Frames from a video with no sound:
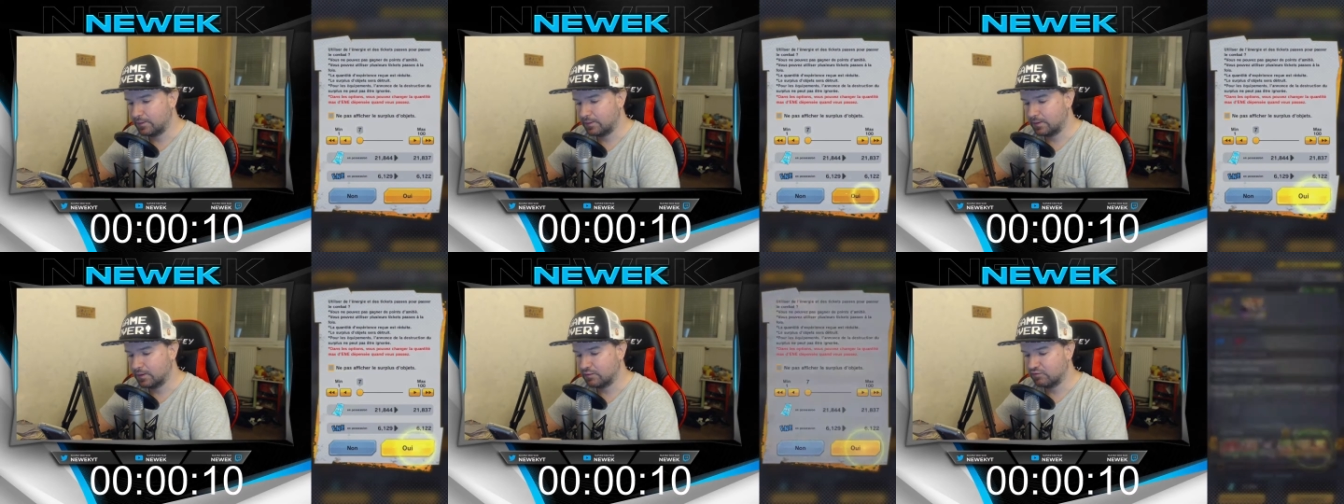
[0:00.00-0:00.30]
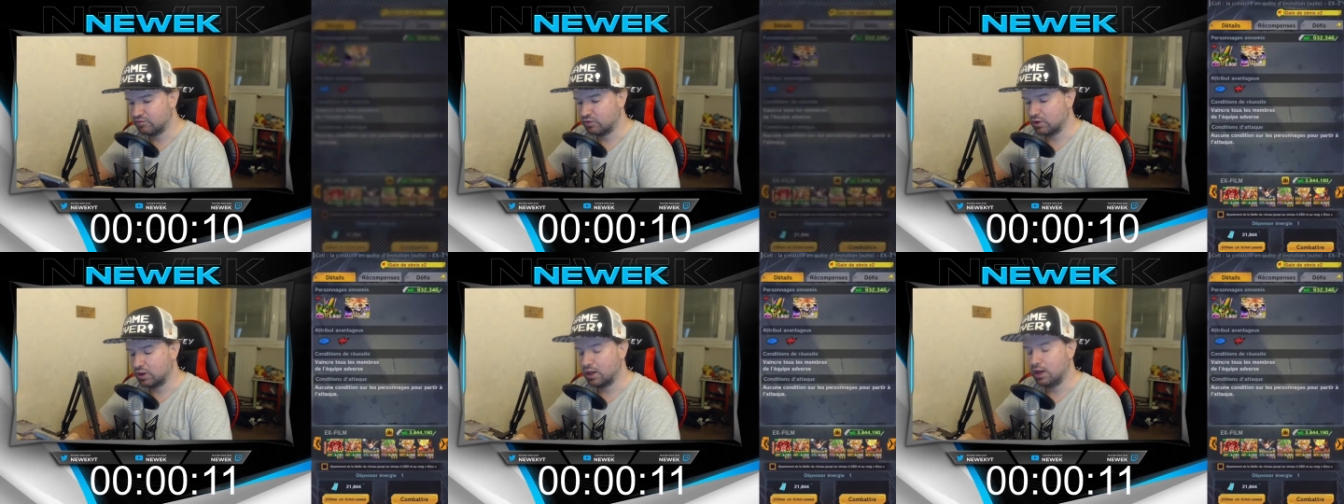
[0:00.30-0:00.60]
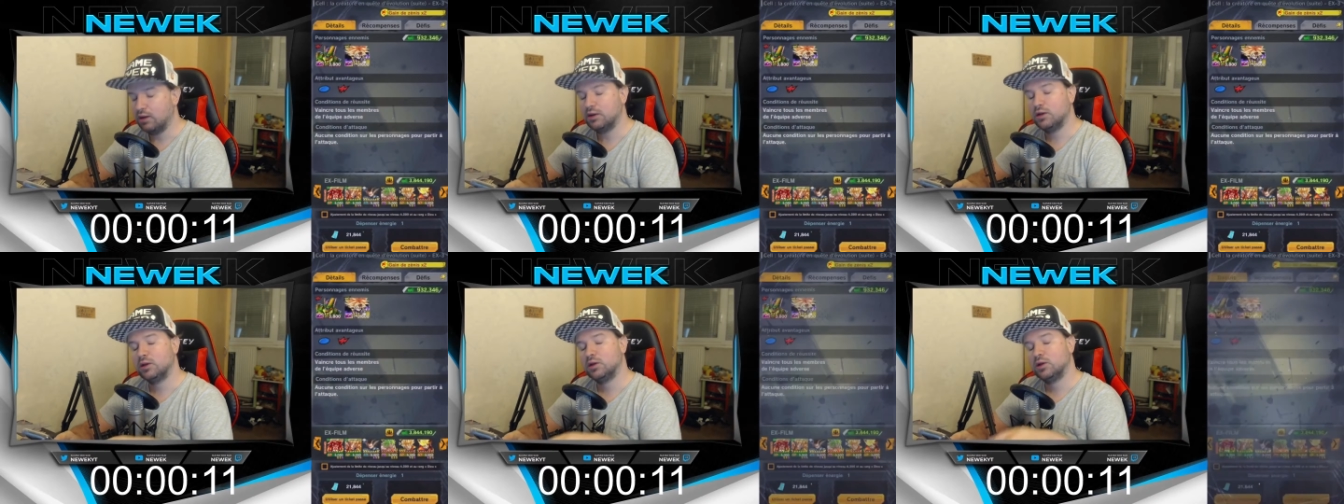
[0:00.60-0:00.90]

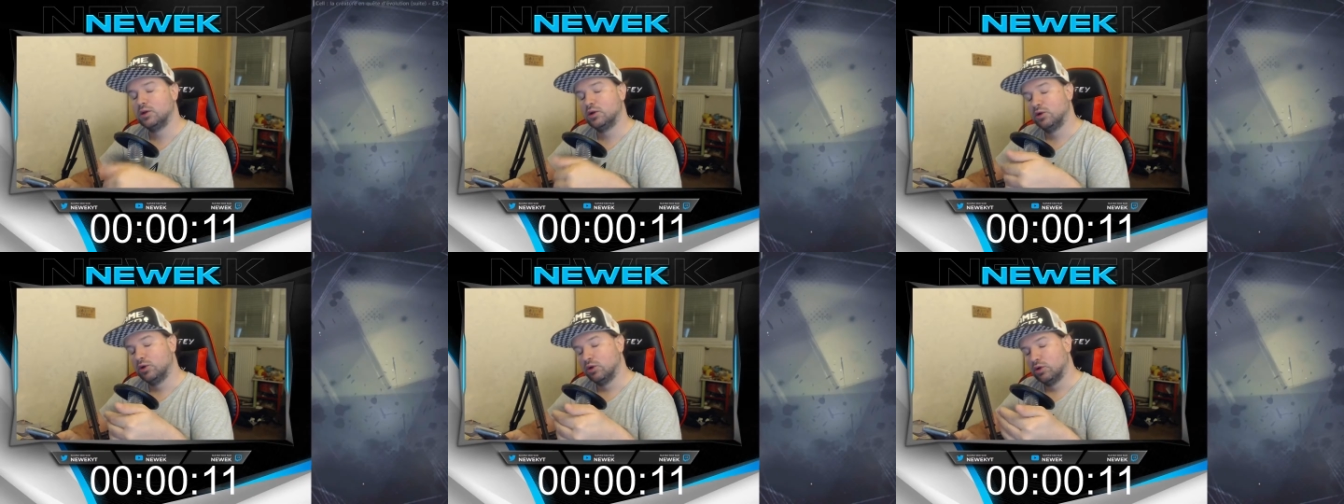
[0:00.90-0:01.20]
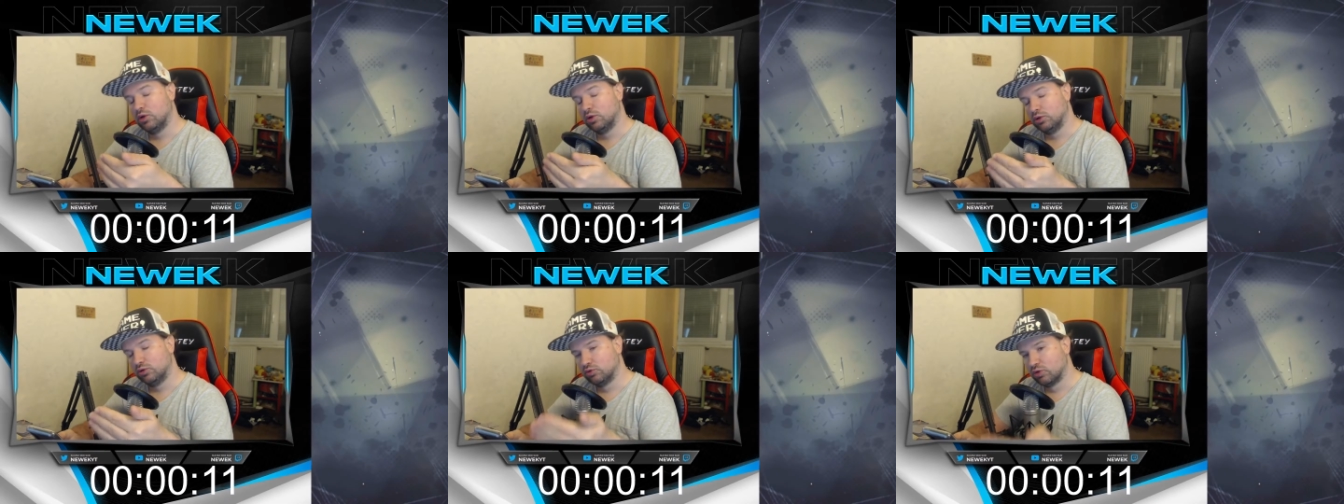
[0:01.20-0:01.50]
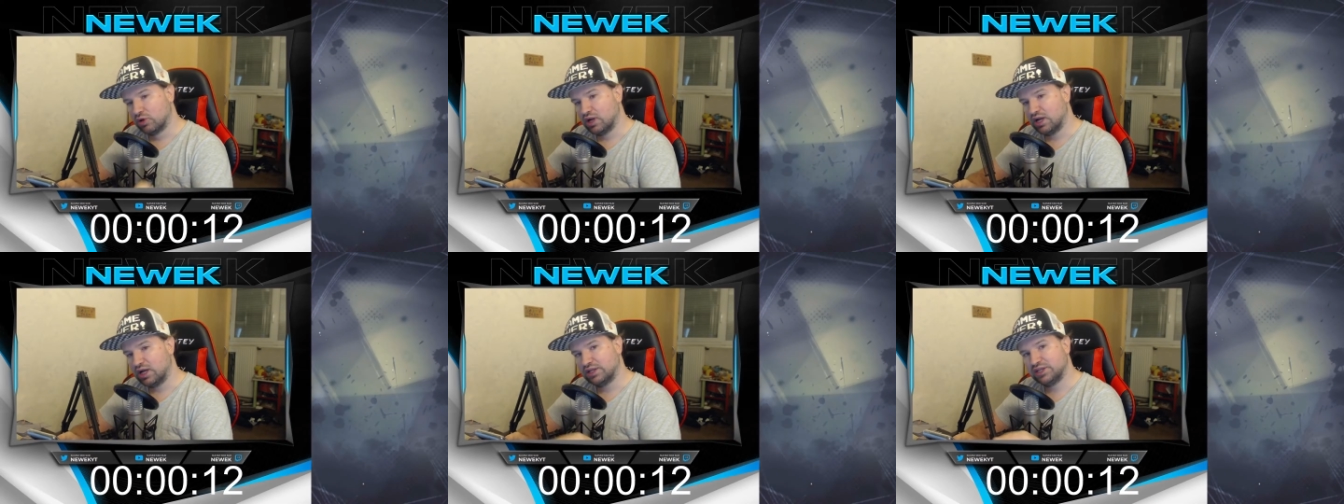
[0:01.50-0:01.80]
Voilà.
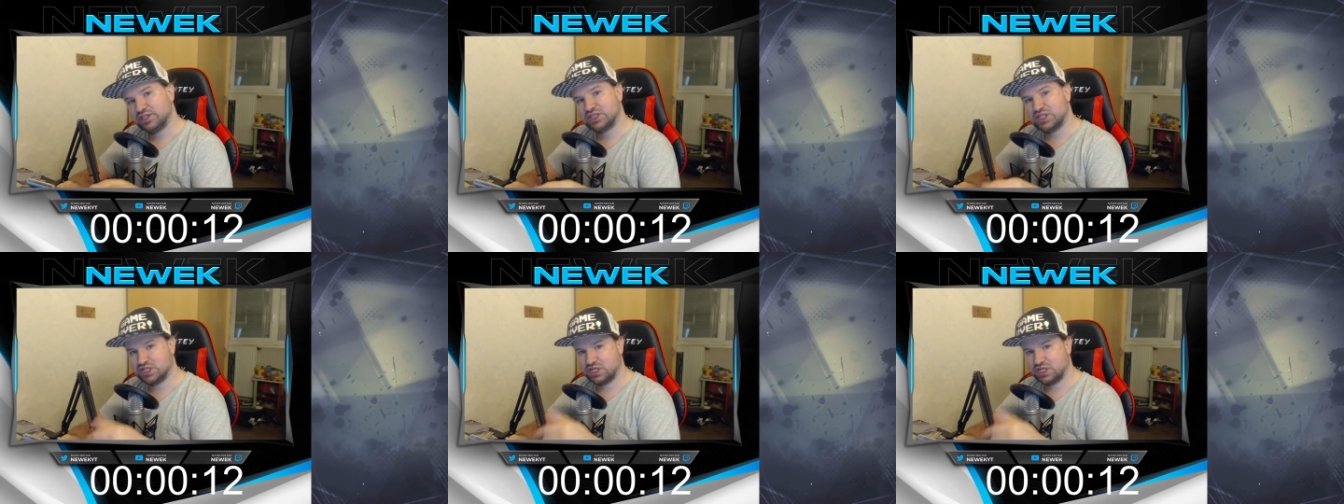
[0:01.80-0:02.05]
Donc là, déjà,